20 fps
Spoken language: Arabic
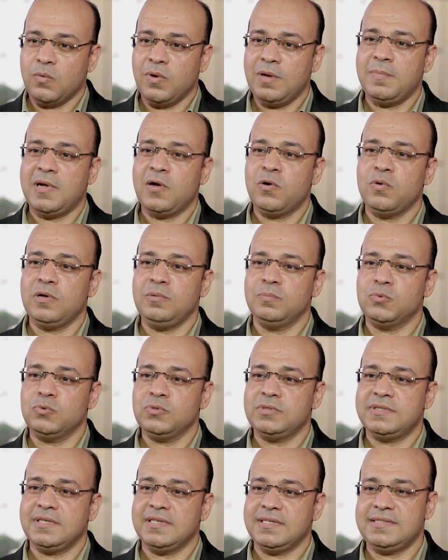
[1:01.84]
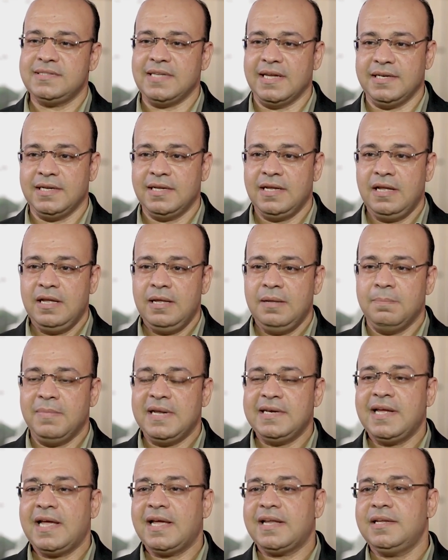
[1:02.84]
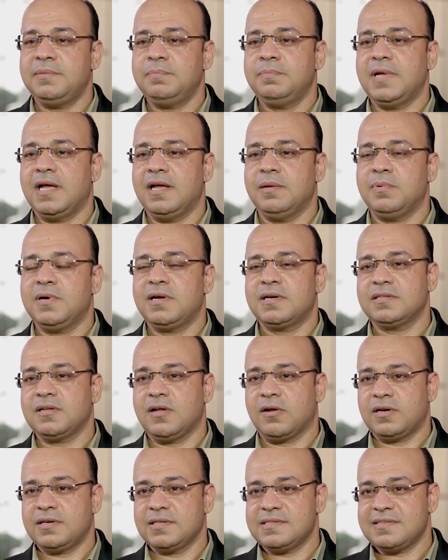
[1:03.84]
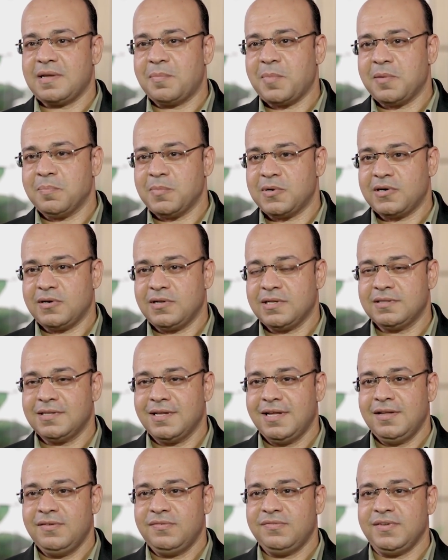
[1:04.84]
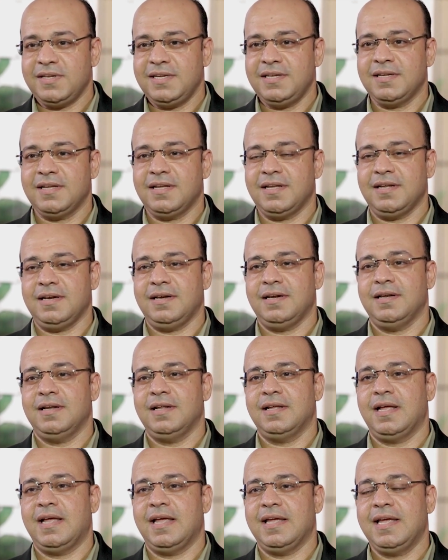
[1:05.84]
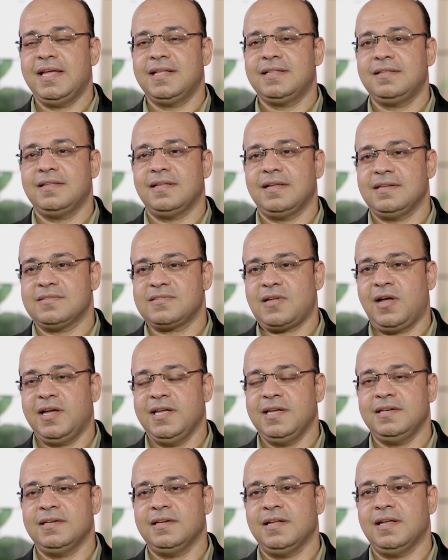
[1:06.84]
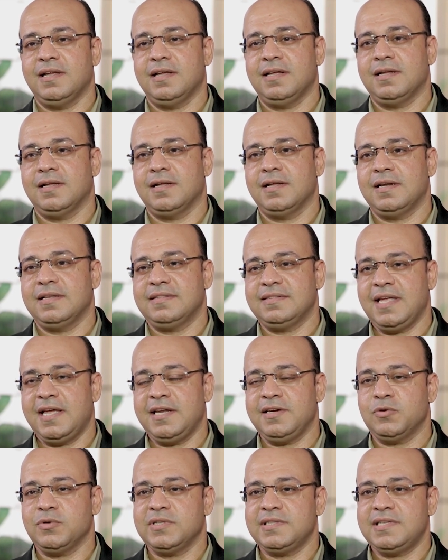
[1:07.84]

وما هو الموت الثاني من يغلب عبارة قررت سبع مرات في الآيات الصحيحين آه، الثاني